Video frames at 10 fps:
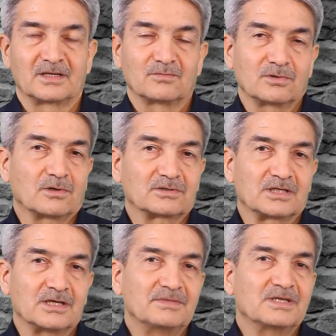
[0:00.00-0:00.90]
Bu
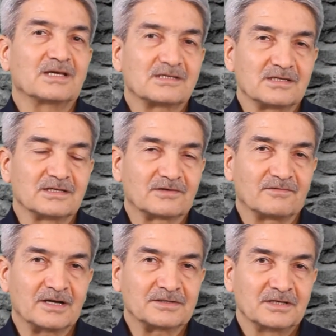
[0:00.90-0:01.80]
noktada bir
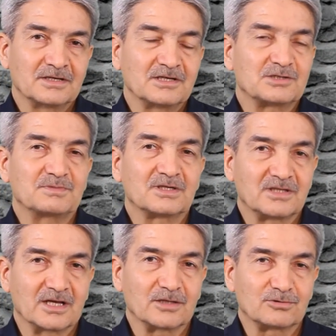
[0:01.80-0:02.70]
kesinlik var. Hiçbir
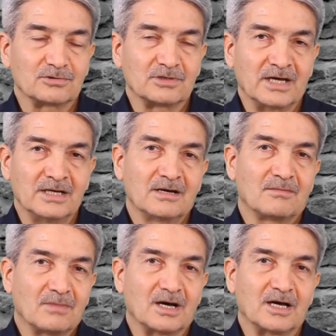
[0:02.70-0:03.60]
tereddüde
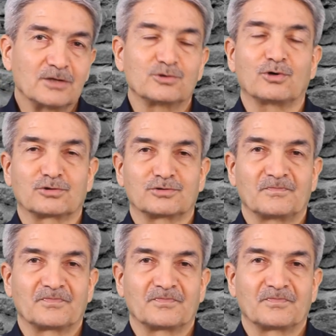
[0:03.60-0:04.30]
mahal yok.